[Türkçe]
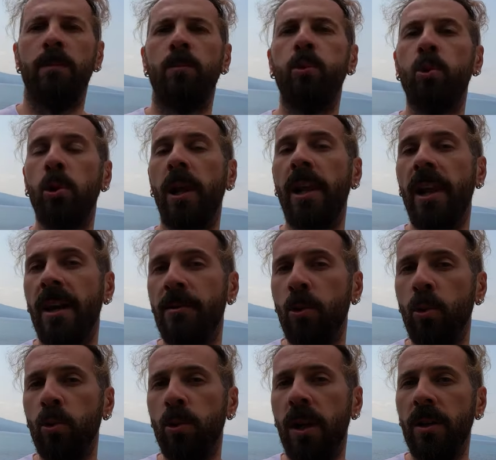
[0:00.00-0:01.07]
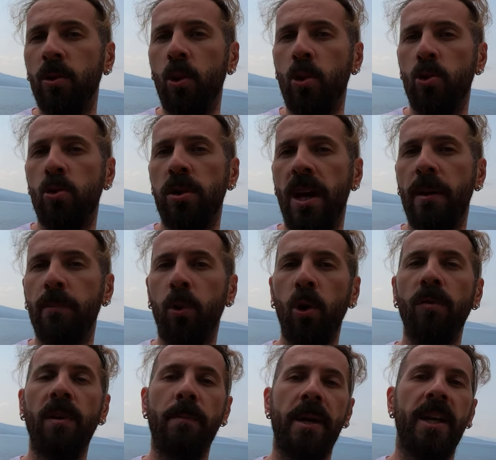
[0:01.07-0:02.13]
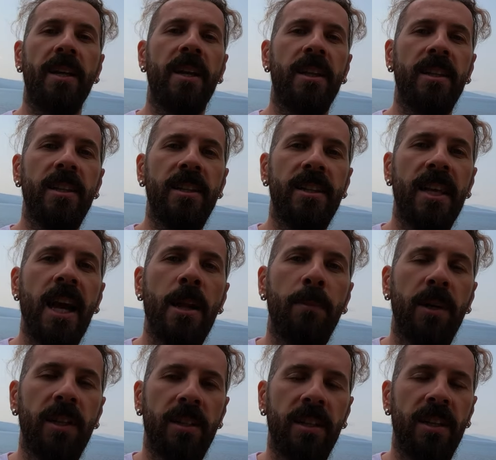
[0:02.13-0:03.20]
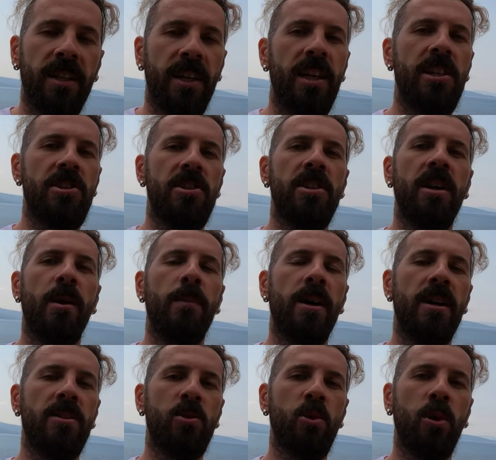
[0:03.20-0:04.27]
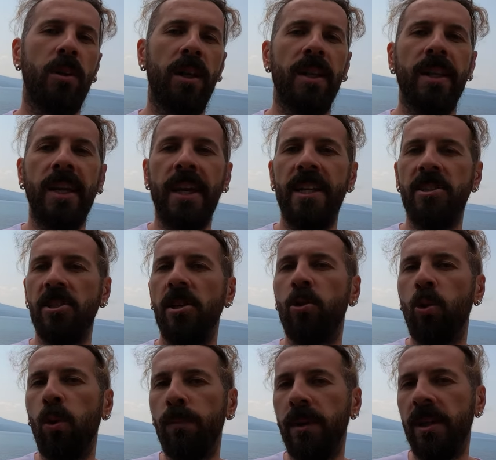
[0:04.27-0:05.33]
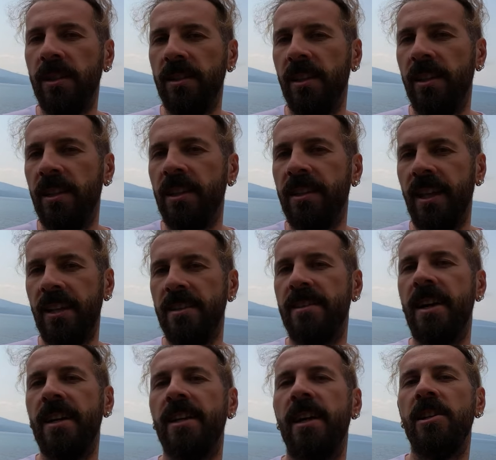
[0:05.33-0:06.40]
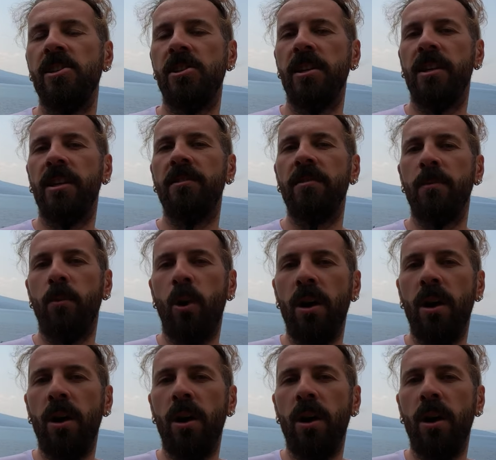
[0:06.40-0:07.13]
Bu kulelerde oturan gözcüler bol ve bereketli diğer balıkların gelişinin habercisi olan etçil ton balıklarının denizden gelişlerini ve